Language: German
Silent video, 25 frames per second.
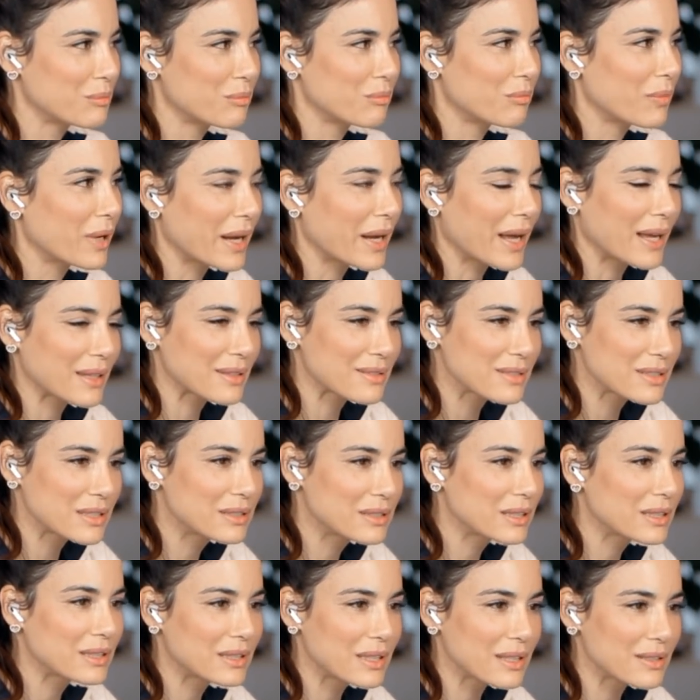man hat sich
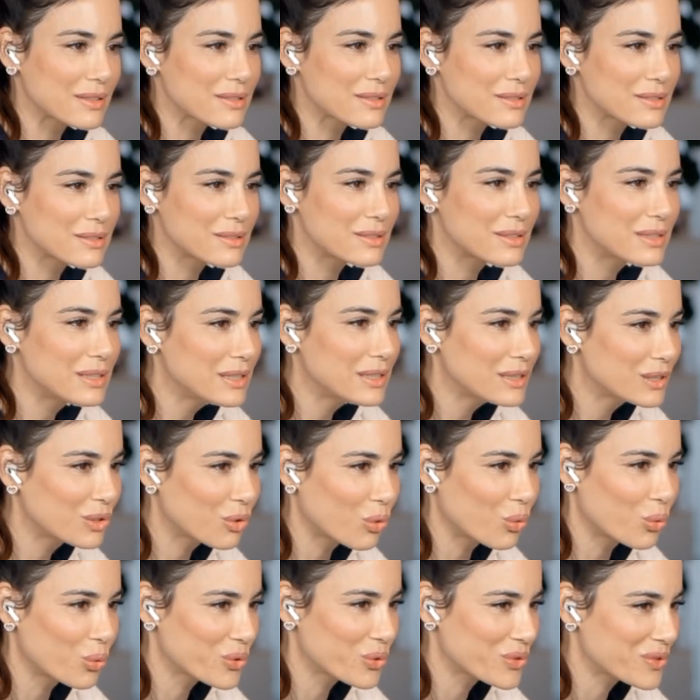nicht jetzt die
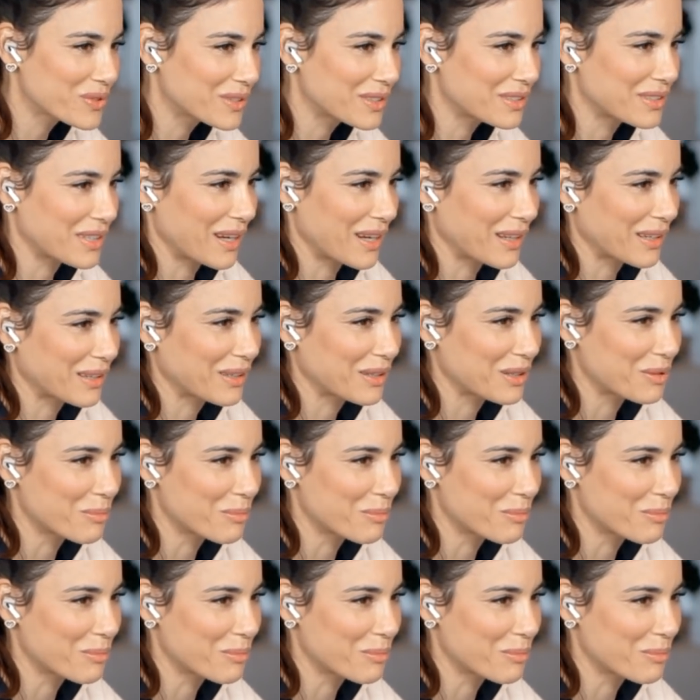großen Gedanken